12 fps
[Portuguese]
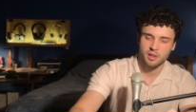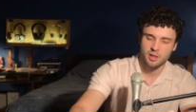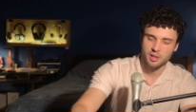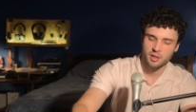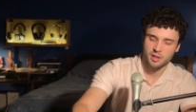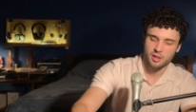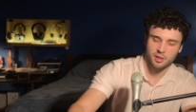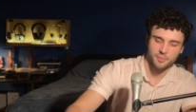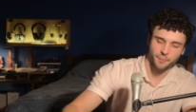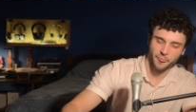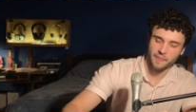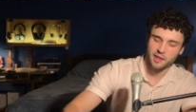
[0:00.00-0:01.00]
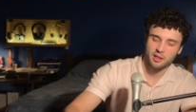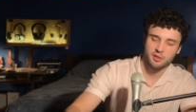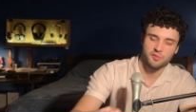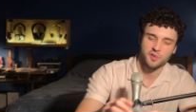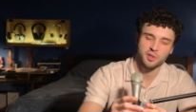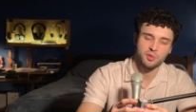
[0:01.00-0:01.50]
É, ele
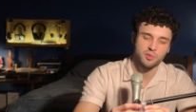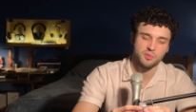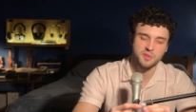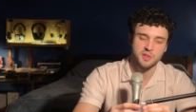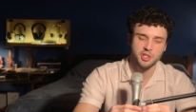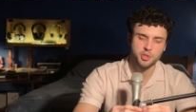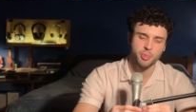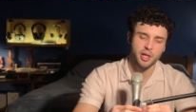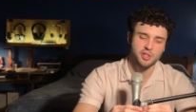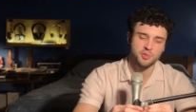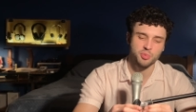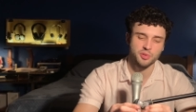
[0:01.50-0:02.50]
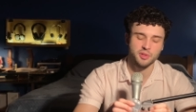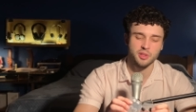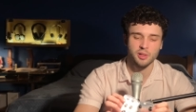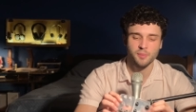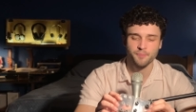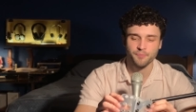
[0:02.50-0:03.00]
vem com seis pares de
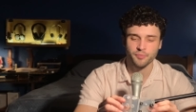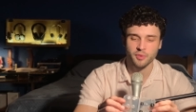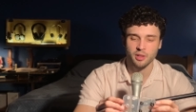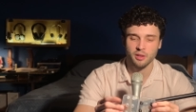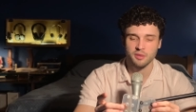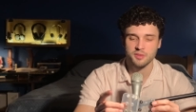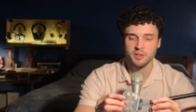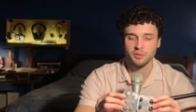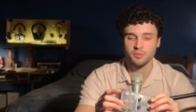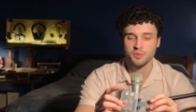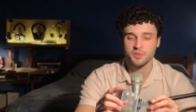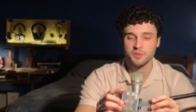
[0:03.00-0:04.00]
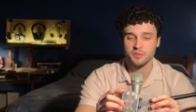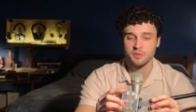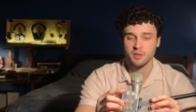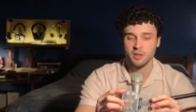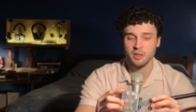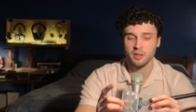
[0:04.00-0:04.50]
ponteiro, sendo
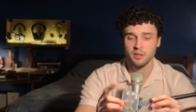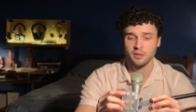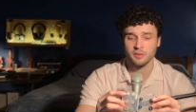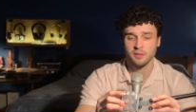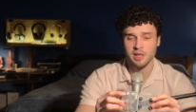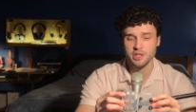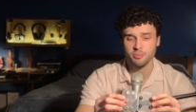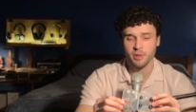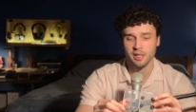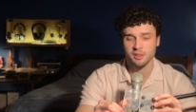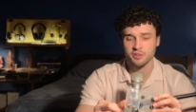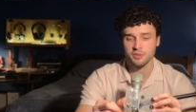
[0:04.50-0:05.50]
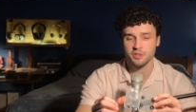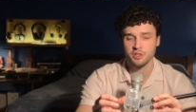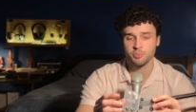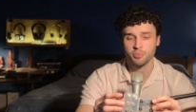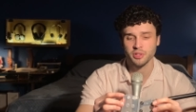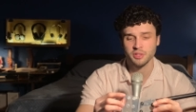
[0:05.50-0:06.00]
é, três pares de
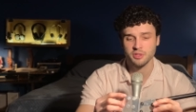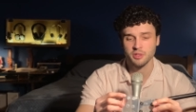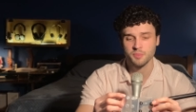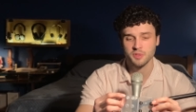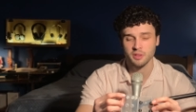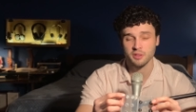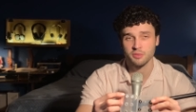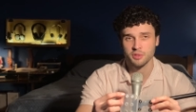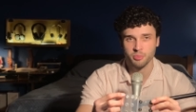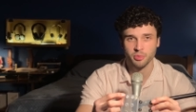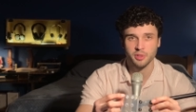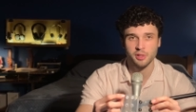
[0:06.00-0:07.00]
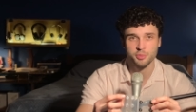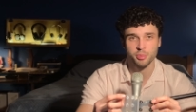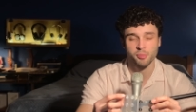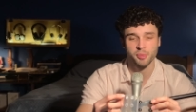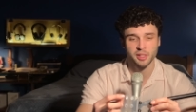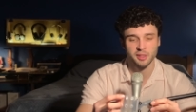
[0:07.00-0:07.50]
spring tips, né, que são as ponteiras
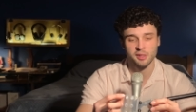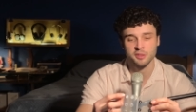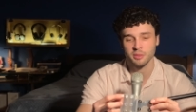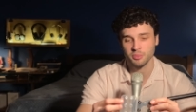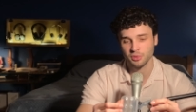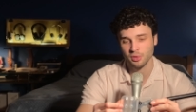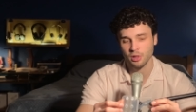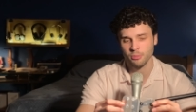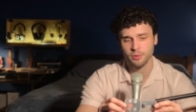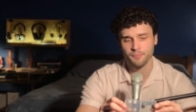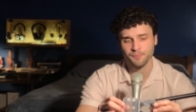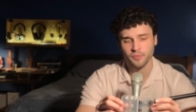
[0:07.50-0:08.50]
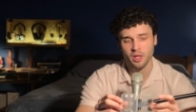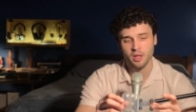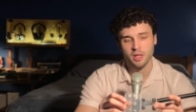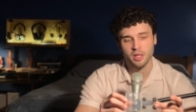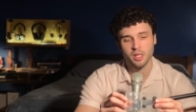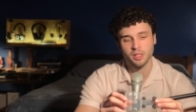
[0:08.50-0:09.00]
proprietárias da Moondrop,
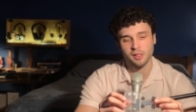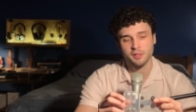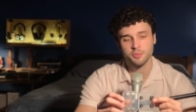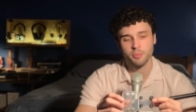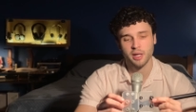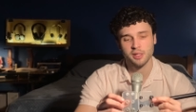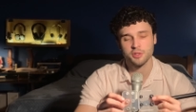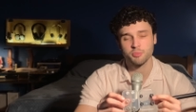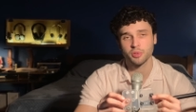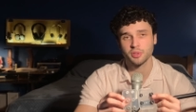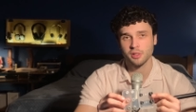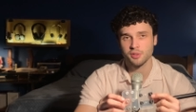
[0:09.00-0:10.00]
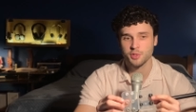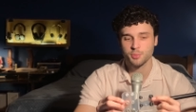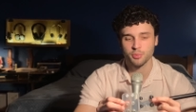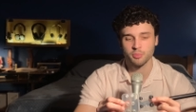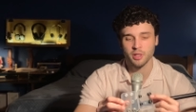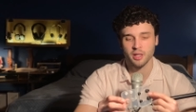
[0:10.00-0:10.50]
e três pares de ponteira de
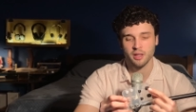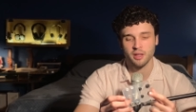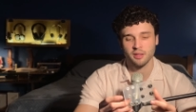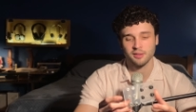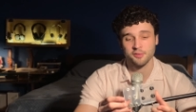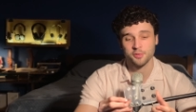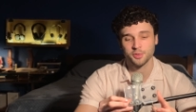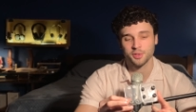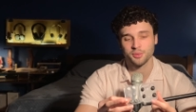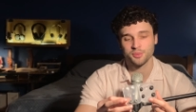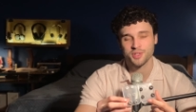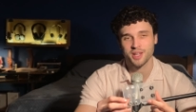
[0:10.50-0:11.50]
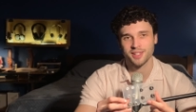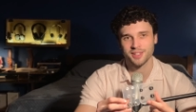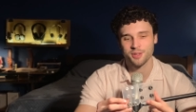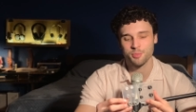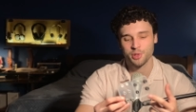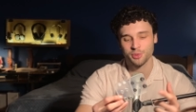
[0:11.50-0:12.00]
espuma. É, tá faltando um de cada
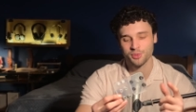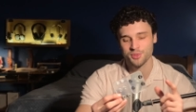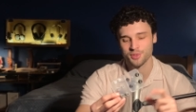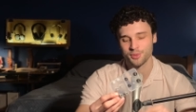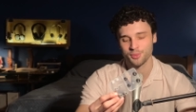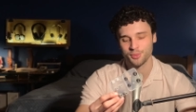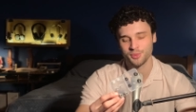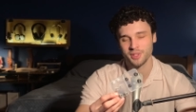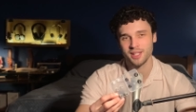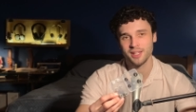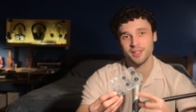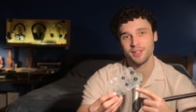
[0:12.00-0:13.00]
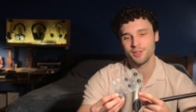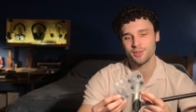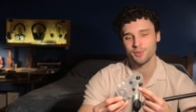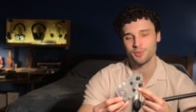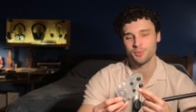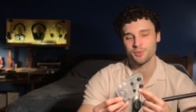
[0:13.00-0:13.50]
aqui porque eu estou usando um nele
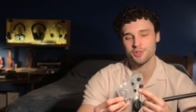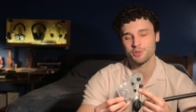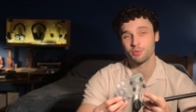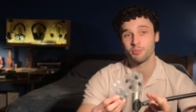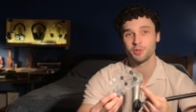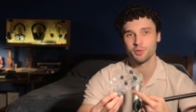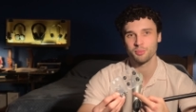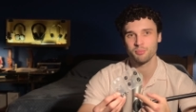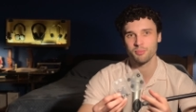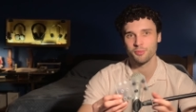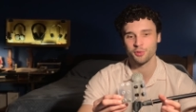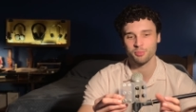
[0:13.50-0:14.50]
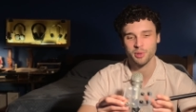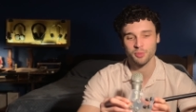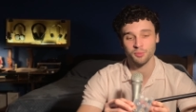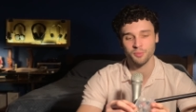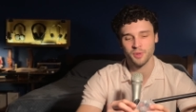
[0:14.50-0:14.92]
e um de espuma no, no P1.